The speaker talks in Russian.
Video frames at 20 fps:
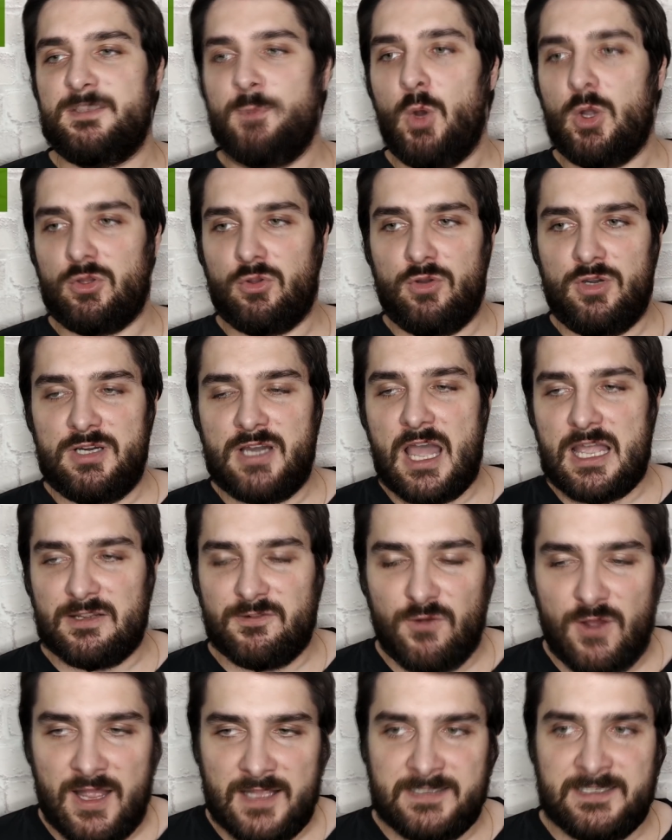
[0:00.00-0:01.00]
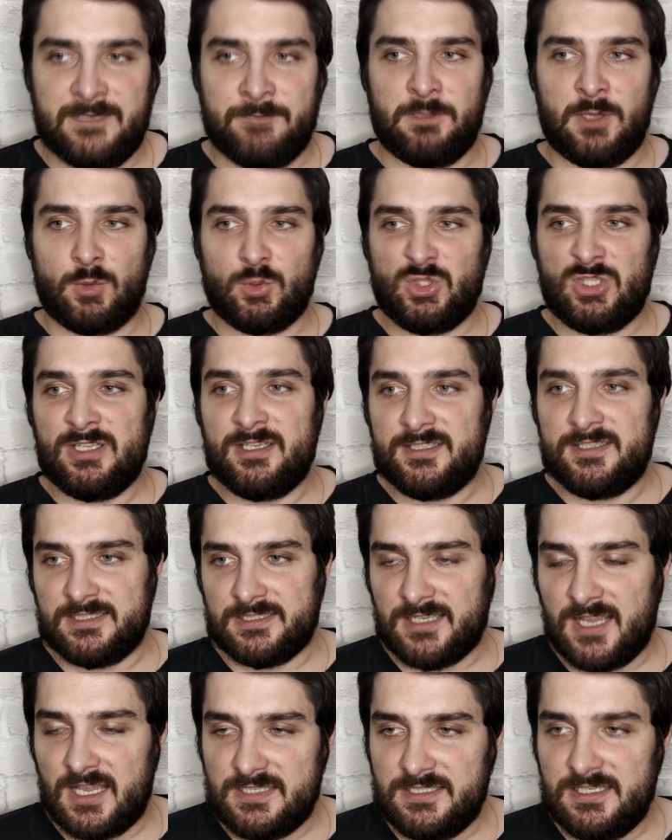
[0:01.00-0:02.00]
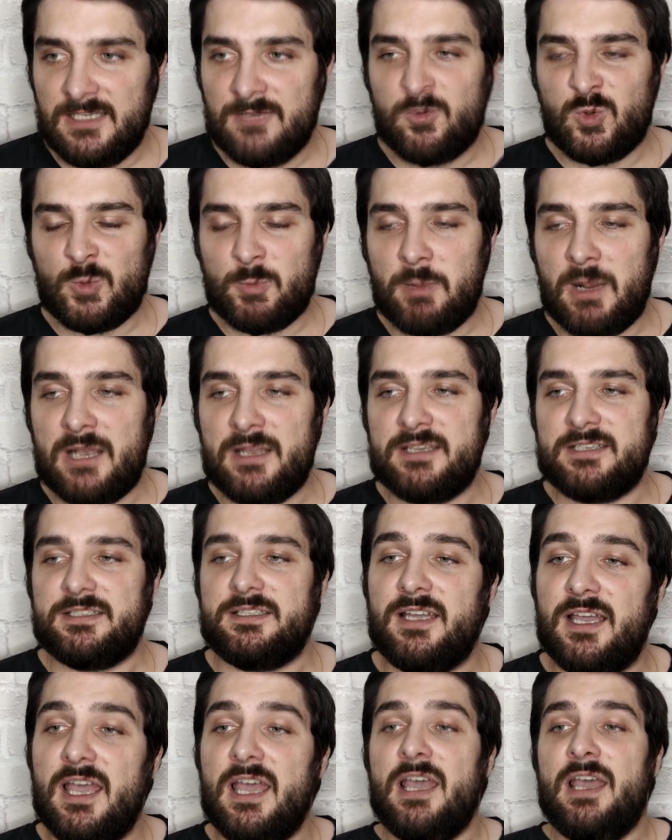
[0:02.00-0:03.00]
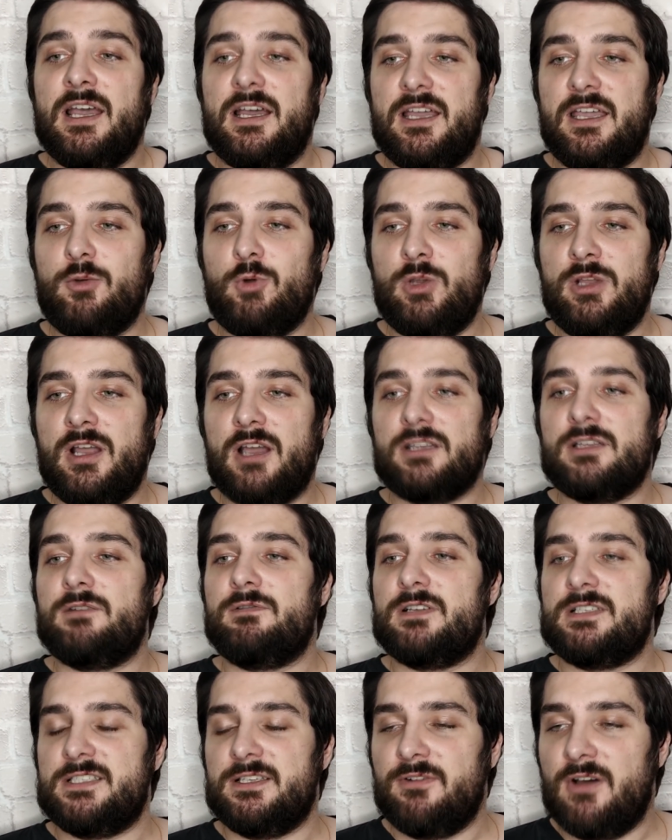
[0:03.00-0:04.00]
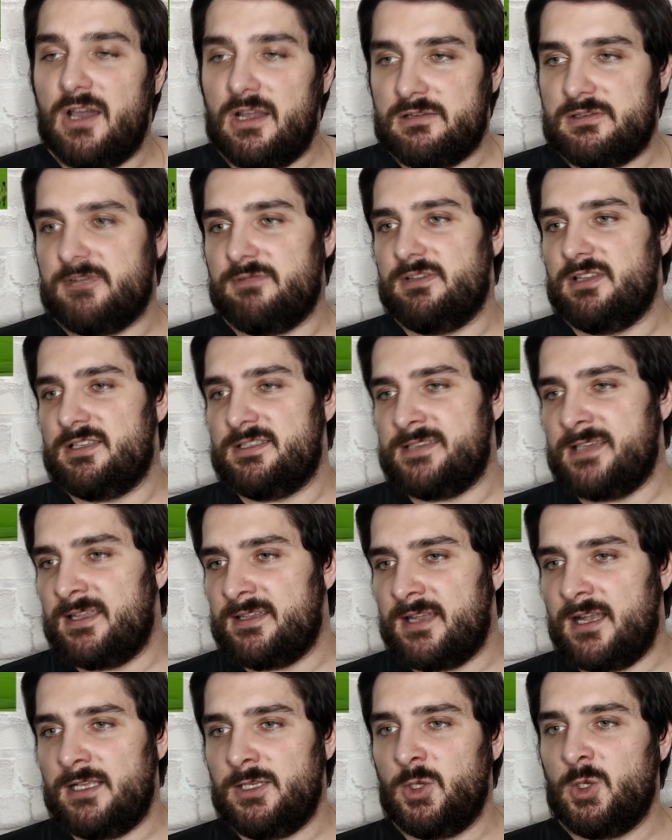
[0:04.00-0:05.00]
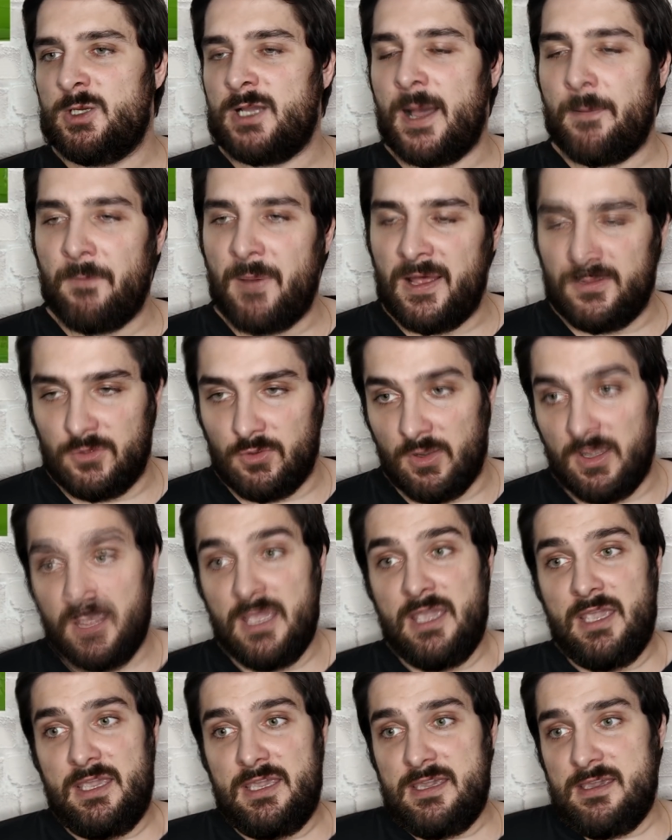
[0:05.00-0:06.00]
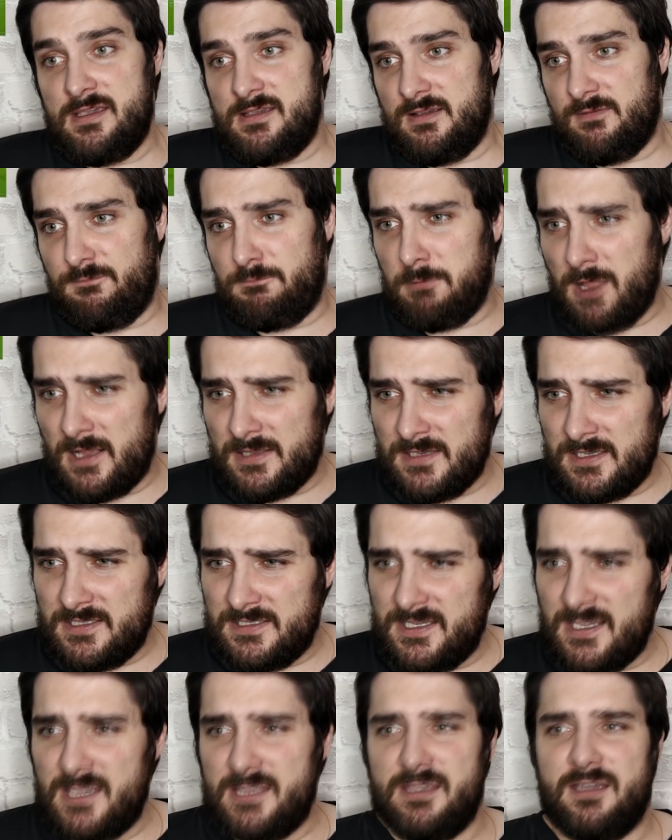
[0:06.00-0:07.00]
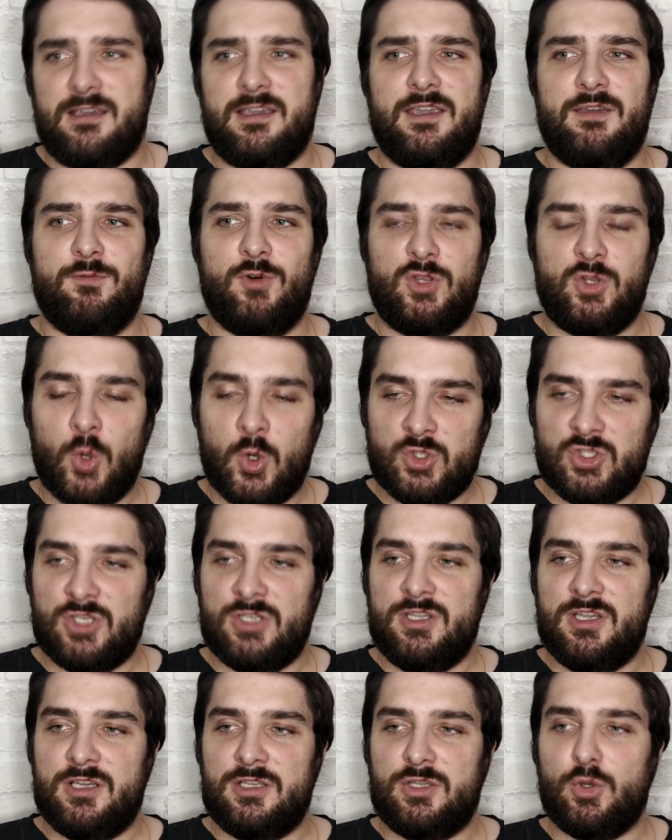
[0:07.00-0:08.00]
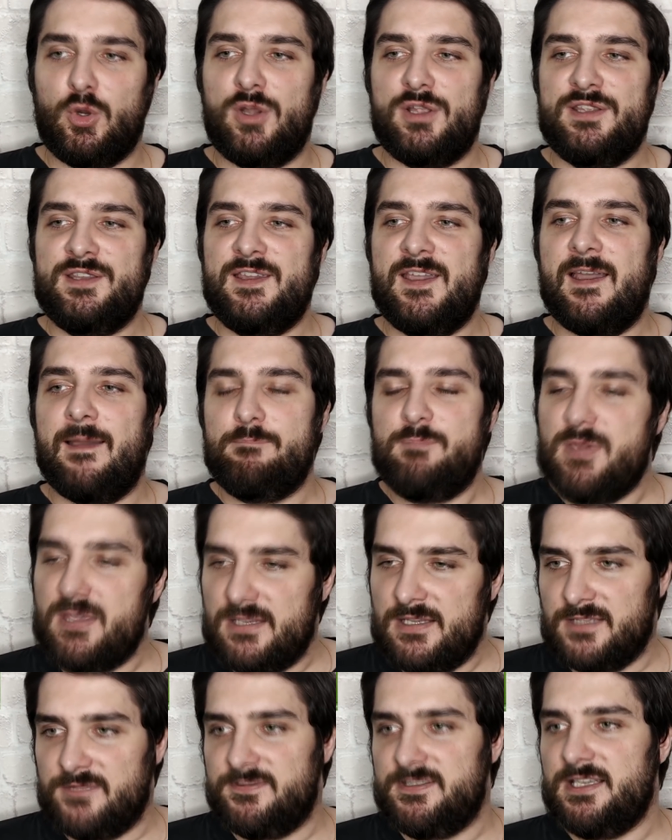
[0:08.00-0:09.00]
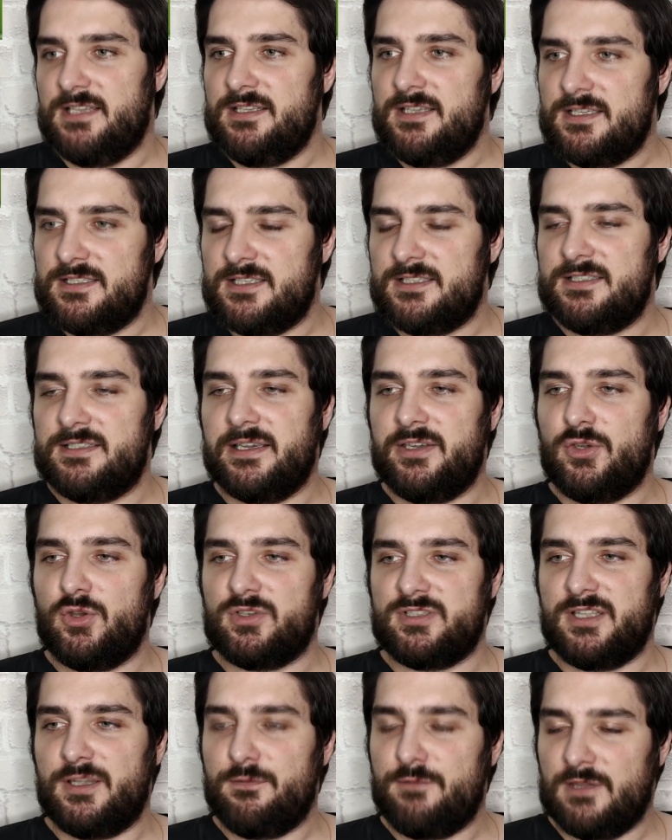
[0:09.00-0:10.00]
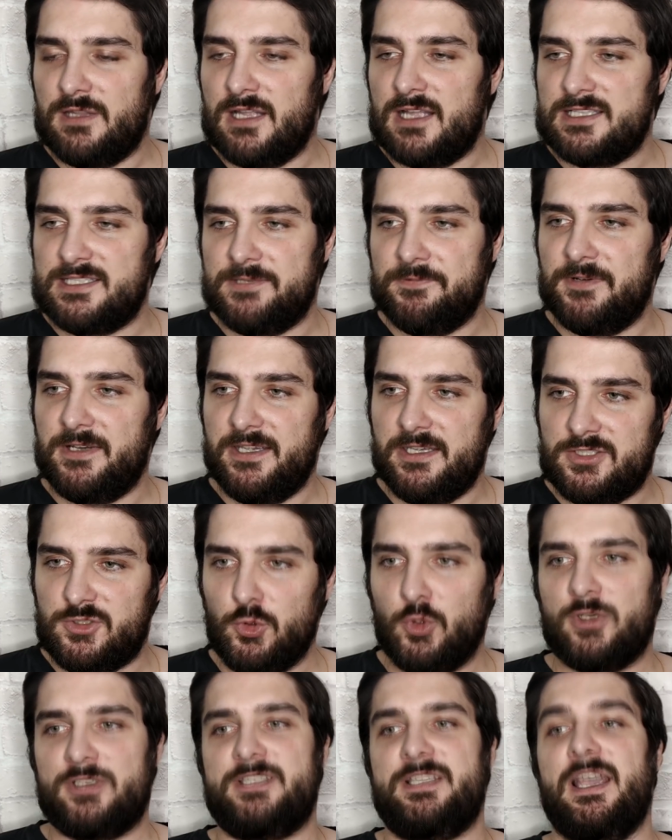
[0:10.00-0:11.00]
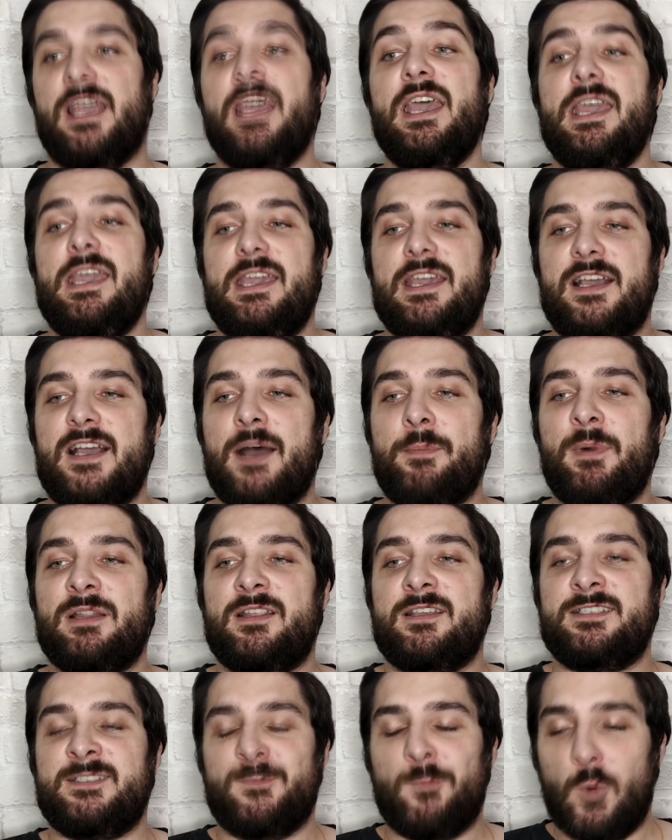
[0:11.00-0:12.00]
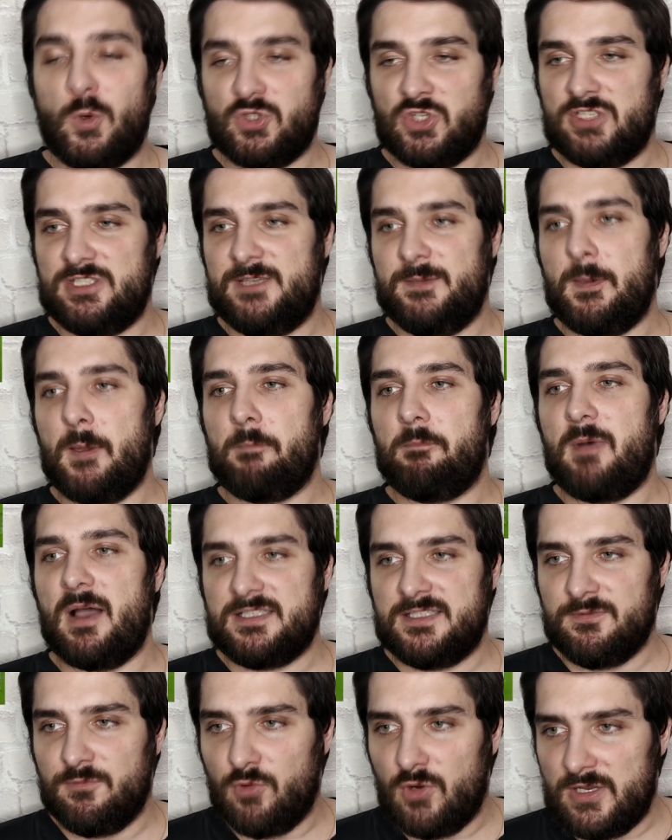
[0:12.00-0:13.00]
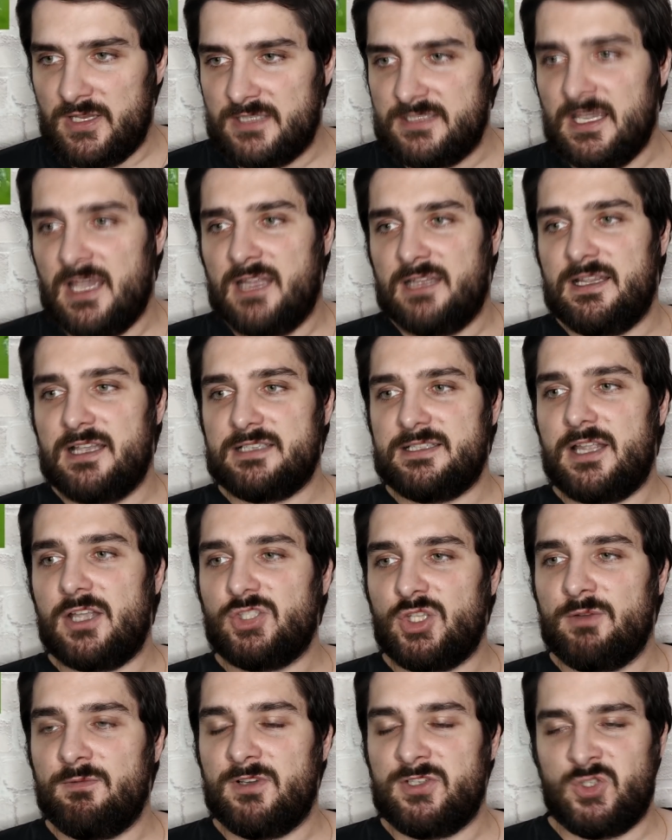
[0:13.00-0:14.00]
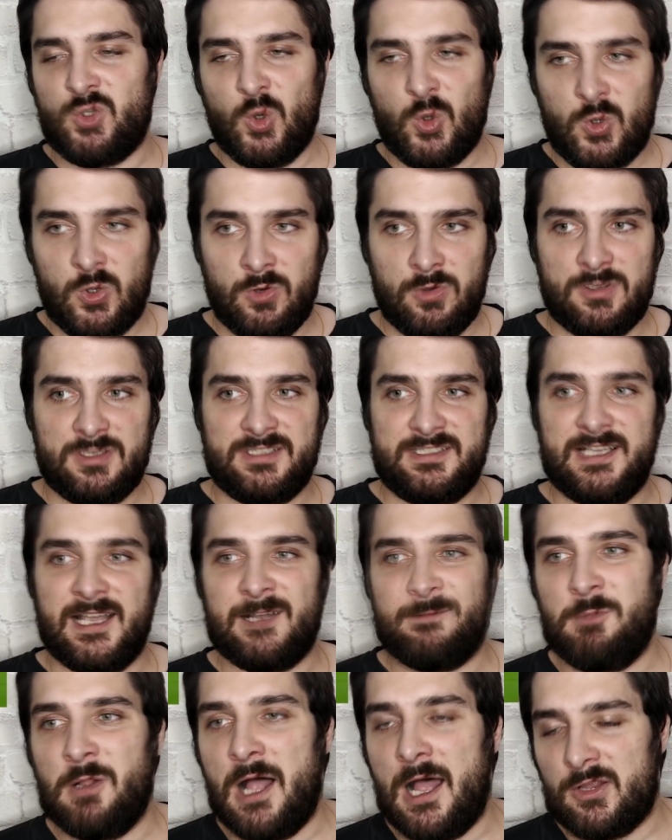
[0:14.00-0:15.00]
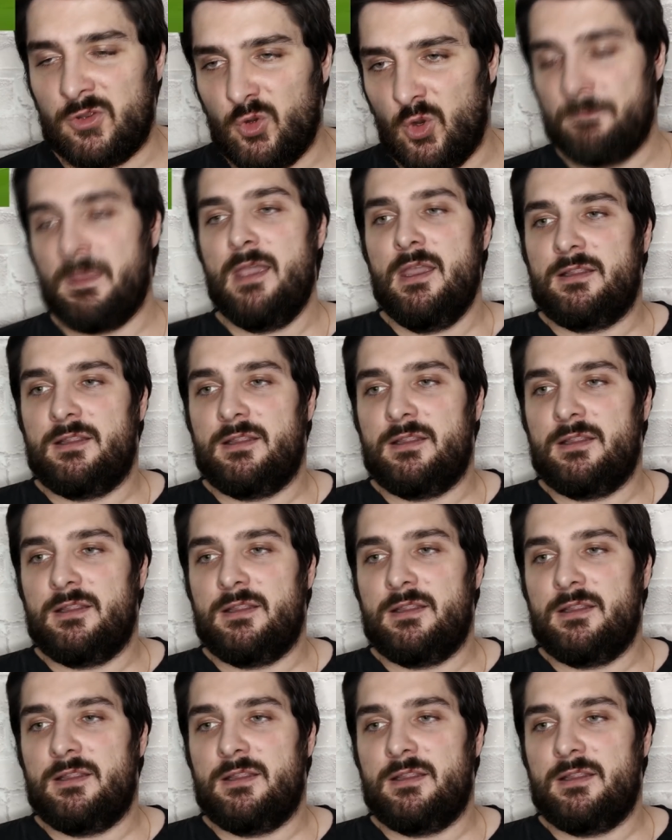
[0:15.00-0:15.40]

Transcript: в сборную Хорватии, потому что из России футболисты регулярно вызываются в национальную команду. И в плане денег его тоже никто не обидит. В «Зените» серьезные финансовые ресурсы, и команда сможет себе позволить достаточно высокую зарплату.